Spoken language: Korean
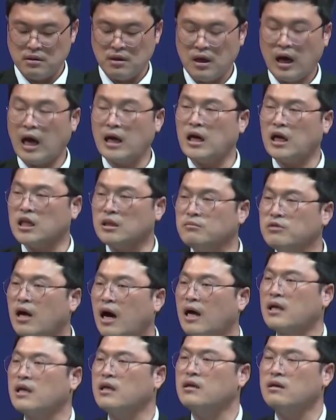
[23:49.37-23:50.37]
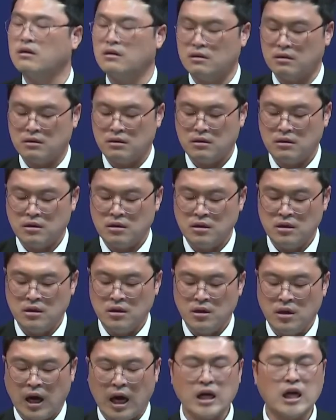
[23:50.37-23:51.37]
하나님을 알아요.
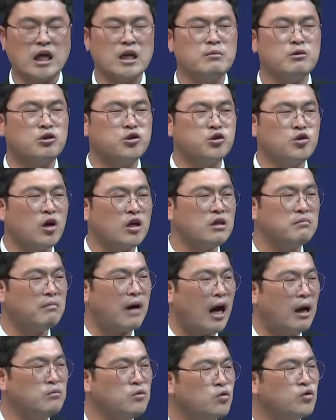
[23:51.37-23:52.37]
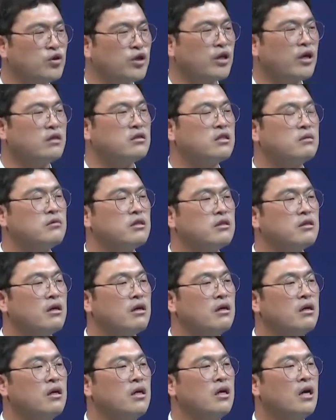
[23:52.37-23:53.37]
하나님을 두려워하는 마음도 우리에게
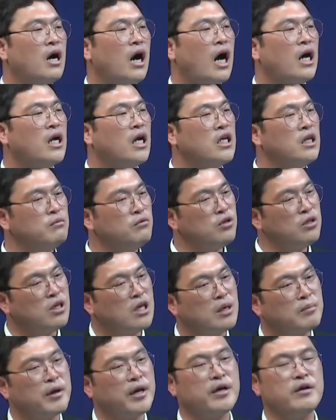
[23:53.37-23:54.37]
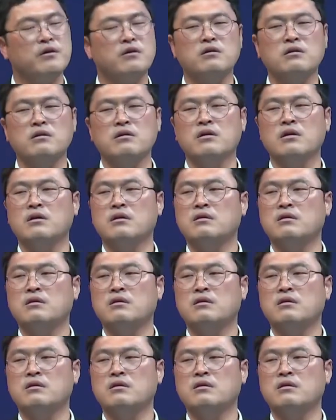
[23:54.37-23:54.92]
있습니다. 하나님을 예배해요.